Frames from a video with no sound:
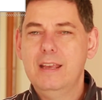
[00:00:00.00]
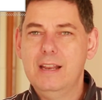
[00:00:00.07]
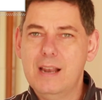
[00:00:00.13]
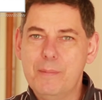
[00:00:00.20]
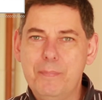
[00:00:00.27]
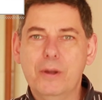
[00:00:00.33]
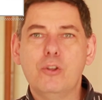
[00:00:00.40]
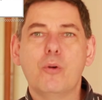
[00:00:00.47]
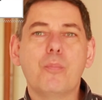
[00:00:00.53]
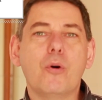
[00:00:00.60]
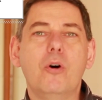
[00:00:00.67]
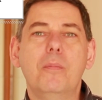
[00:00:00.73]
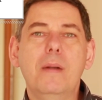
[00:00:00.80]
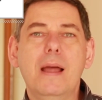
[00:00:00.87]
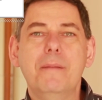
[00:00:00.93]
il n'a pas de
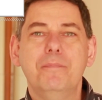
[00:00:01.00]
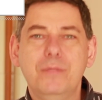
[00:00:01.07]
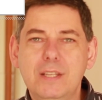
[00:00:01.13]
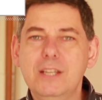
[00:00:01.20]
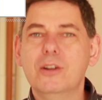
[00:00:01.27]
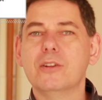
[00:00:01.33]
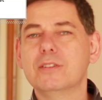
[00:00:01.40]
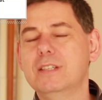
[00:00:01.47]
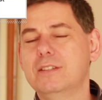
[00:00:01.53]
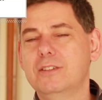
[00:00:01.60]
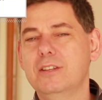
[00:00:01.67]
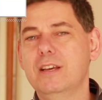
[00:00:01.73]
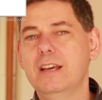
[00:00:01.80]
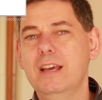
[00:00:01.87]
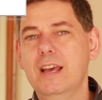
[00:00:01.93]
problème
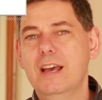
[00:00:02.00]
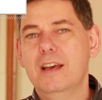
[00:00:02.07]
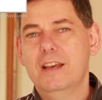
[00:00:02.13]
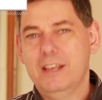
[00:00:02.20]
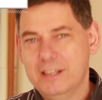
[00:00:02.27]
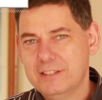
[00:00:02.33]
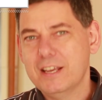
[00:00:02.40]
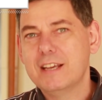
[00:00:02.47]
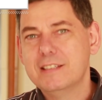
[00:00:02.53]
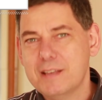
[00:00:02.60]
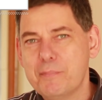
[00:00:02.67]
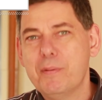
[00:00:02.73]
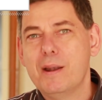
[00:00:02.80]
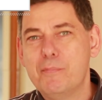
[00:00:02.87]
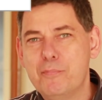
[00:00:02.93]
d'identité, il sait qu'il
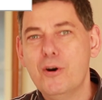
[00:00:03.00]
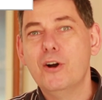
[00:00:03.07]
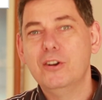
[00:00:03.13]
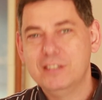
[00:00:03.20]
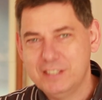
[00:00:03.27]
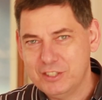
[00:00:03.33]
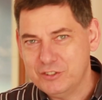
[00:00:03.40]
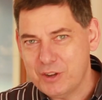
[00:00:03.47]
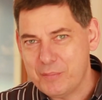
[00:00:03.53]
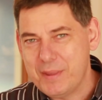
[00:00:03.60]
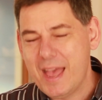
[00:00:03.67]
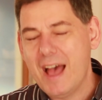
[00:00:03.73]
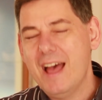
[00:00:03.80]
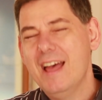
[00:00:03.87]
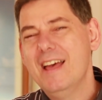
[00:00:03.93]
s'appelle Paul, c'est déjà
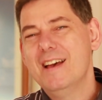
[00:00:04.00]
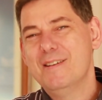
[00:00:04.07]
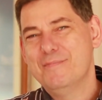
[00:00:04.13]
bien,